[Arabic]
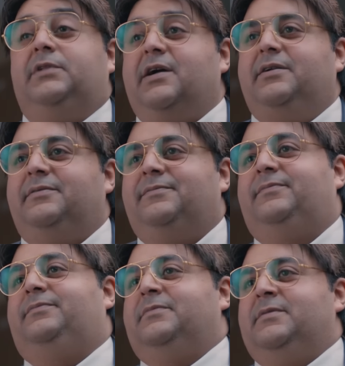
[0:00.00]
لا
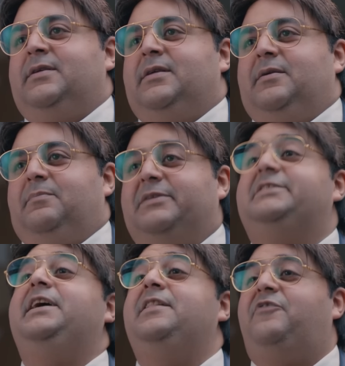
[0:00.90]

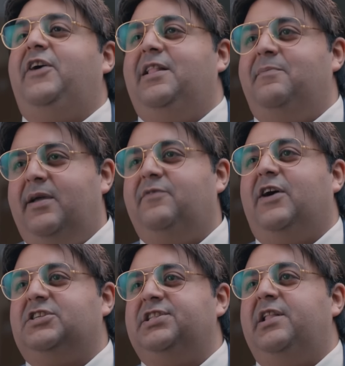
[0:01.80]
بس احنا فعلا ما
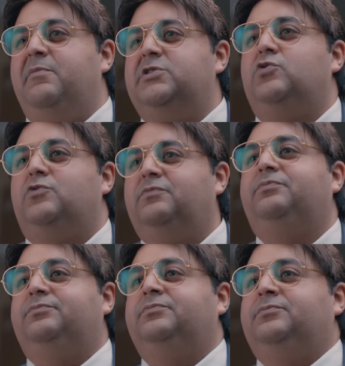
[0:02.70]
ينفعش نلمسه
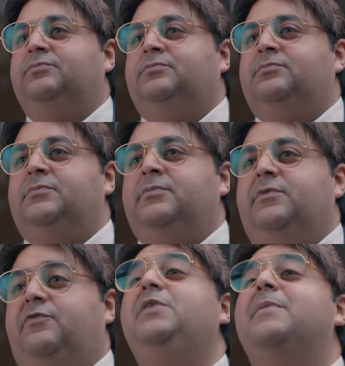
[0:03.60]

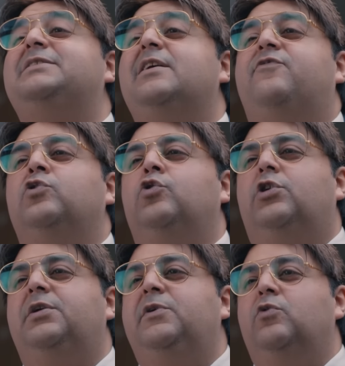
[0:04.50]
في مثل
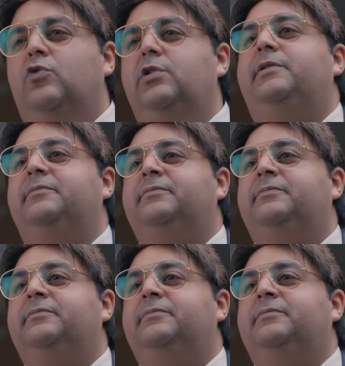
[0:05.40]
فندقي بيقول